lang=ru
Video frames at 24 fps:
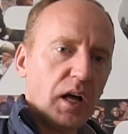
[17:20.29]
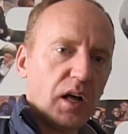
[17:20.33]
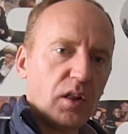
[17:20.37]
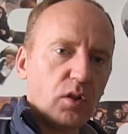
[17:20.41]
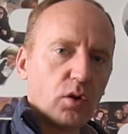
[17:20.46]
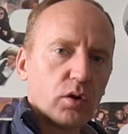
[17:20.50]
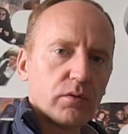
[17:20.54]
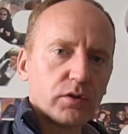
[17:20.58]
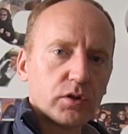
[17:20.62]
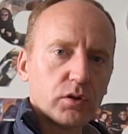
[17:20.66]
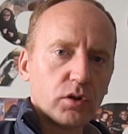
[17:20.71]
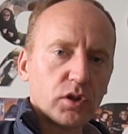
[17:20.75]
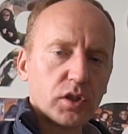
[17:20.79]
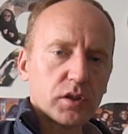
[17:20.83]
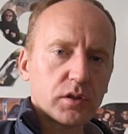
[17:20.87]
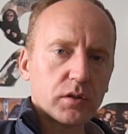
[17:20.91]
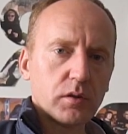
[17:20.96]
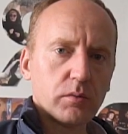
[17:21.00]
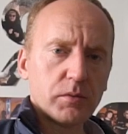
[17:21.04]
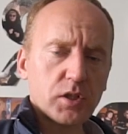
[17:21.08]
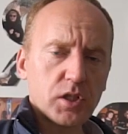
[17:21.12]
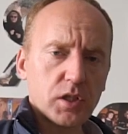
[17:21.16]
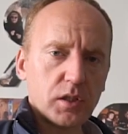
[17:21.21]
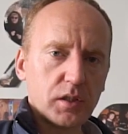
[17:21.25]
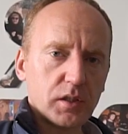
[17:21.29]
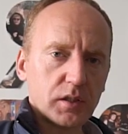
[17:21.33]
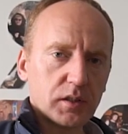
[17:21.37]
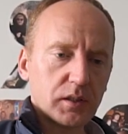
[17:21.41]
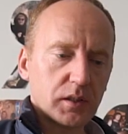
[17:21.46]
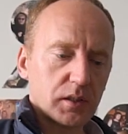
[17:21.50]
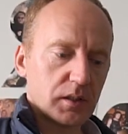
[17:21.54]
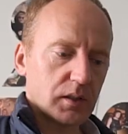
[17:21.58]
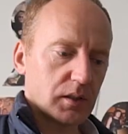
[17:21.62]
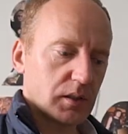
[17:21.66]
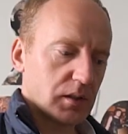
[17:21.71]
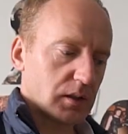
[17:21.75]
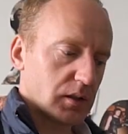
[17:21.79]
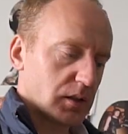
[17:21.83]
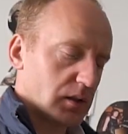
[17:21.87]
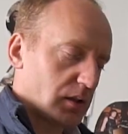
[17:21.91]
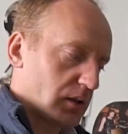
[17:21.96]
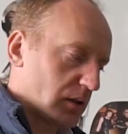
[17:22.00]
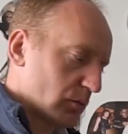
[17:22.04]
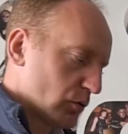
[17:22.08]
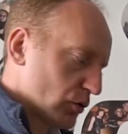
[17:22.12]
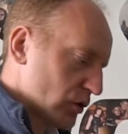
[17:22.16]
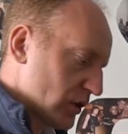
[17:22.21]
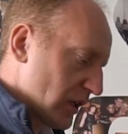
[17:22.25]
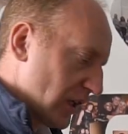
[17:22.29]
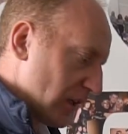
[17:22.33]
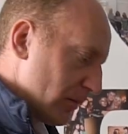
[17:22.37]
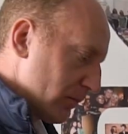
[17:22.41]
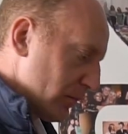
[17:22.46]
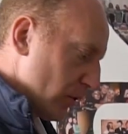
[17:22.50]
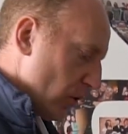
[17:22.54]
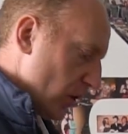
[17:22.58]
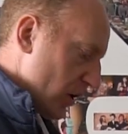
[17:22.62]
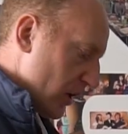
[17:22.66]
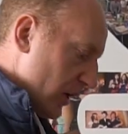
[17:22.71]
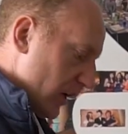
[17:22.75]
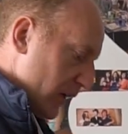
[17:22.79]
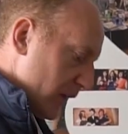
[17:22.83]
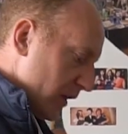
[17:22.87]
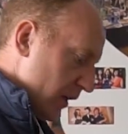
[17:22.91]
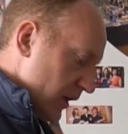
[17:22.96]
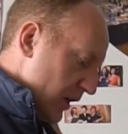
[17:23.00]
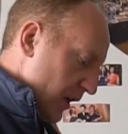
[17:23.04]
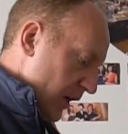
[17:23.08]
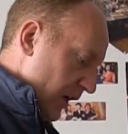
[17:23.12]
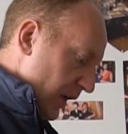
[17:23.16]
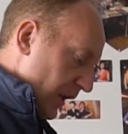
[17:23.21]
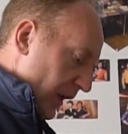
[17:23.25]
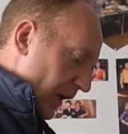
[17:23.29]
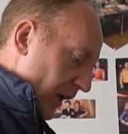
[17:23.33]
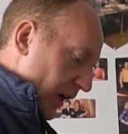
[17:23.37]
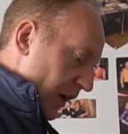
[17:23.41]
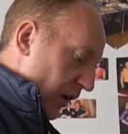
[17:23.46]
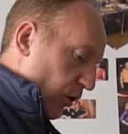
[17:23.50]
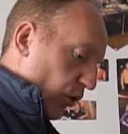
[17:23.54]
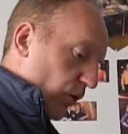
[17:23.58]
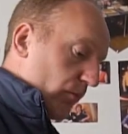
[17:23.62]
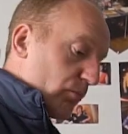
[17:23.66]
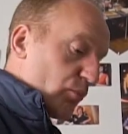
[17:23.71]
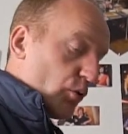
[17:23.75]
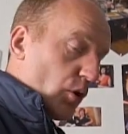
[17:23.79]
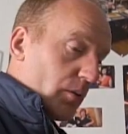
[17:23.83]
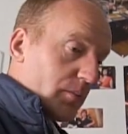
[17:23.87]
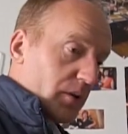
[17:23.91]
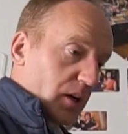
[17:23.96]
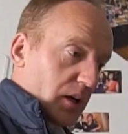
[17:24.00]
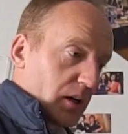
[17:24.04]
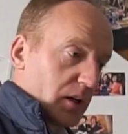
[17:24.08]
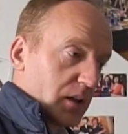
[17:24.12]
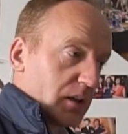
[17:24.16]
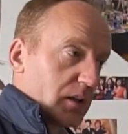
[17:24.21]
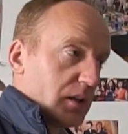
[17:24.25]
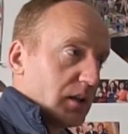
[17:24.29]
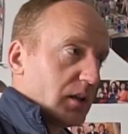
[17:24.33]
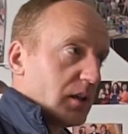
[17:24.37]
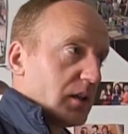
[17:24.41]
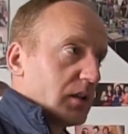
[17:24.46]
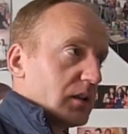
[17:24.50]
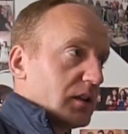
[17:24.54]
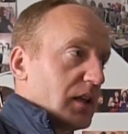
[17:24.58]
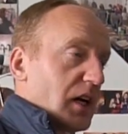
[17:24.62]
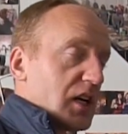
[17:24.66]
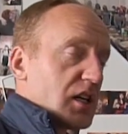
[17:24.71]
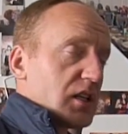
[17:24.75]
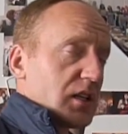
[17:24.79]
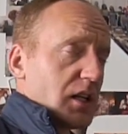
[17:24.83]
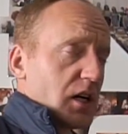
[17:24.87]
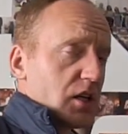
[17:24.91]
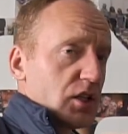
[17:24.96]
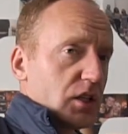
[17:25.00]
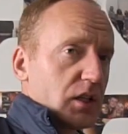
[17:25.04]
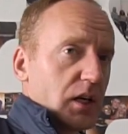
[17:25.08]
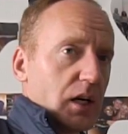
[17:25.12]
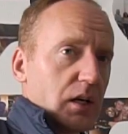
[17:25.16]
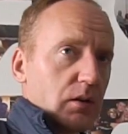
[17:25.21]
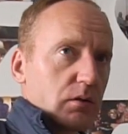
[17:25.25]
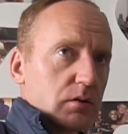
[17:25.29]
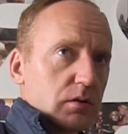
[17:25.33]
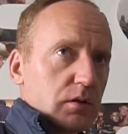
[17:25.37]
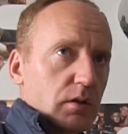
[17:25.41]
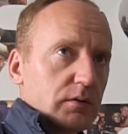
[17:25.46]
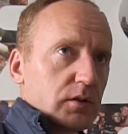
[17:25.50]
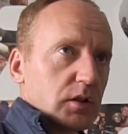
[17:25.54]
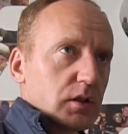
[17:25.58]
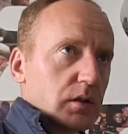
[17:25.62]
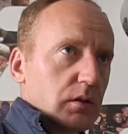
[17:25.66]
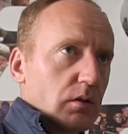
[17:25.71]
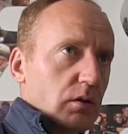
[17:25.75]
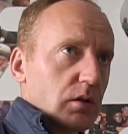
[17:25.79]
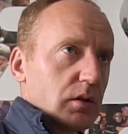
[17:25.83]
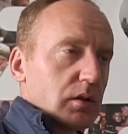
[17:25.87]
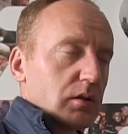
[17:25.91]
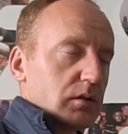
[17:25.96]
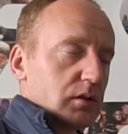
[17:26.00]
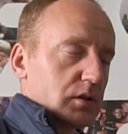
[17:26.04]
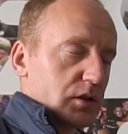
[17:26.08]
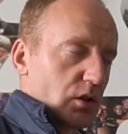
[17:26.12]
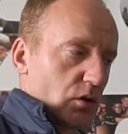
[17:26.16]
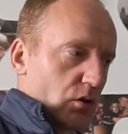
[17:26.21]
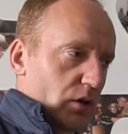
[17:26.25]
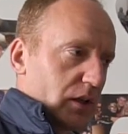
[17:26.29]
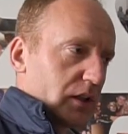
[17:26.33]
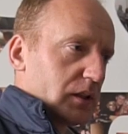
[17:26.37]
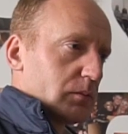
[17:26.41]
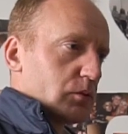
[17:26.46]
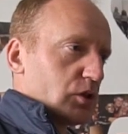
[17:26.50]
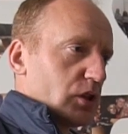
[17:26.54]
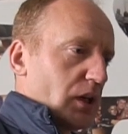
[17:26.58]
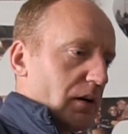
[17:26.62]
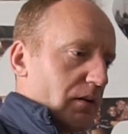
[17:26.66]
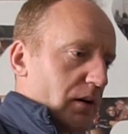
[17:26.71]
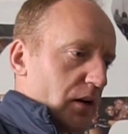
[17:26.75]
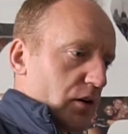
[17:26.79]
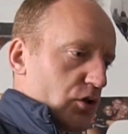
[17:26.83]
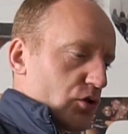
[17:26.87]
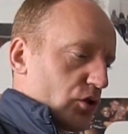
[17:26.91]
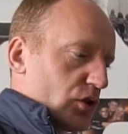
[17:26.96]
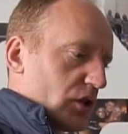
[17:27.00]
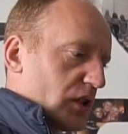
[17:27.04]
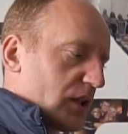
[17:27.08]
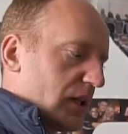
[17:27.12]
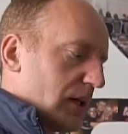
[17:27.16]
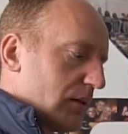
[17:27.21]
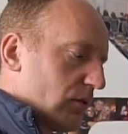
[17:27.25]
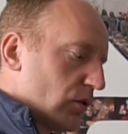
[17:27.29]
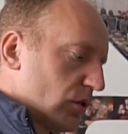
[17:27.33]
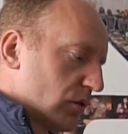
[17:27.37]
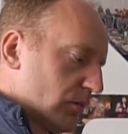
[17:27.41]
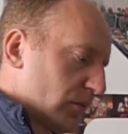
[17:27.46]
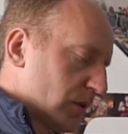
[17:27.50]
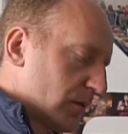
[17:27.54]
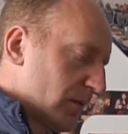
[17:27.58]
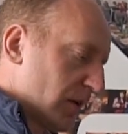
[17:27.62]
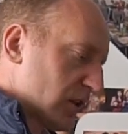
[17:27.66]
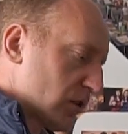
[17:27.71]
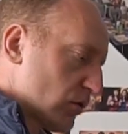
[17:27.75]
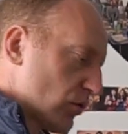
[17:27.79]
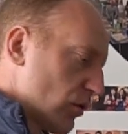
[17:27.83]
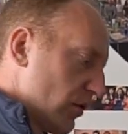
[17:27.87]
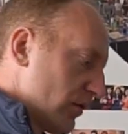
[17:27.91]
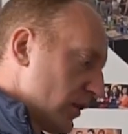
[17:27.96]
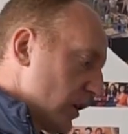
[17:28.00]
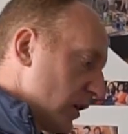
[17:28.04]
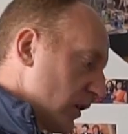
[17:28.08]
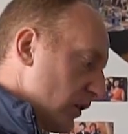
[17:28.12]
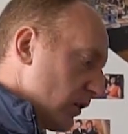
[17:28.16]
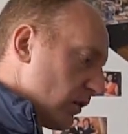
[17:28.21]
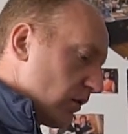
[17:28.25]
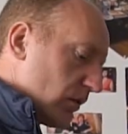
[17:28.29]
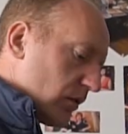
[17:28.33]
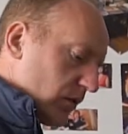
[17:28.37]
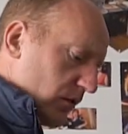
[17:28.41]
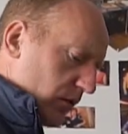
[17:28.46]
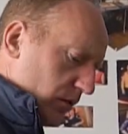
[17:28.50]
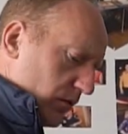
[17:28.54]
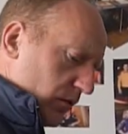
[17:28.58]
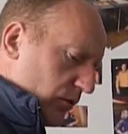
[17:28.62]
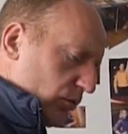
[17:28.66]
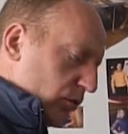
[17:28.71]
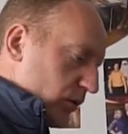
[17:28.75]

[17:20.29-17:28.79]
Ну и в итоге злоумышленника э, ему стало плохо, и он помер, и дали, даже дали условный срок, срок этому товарищу садоводу Подмосковья, но ну,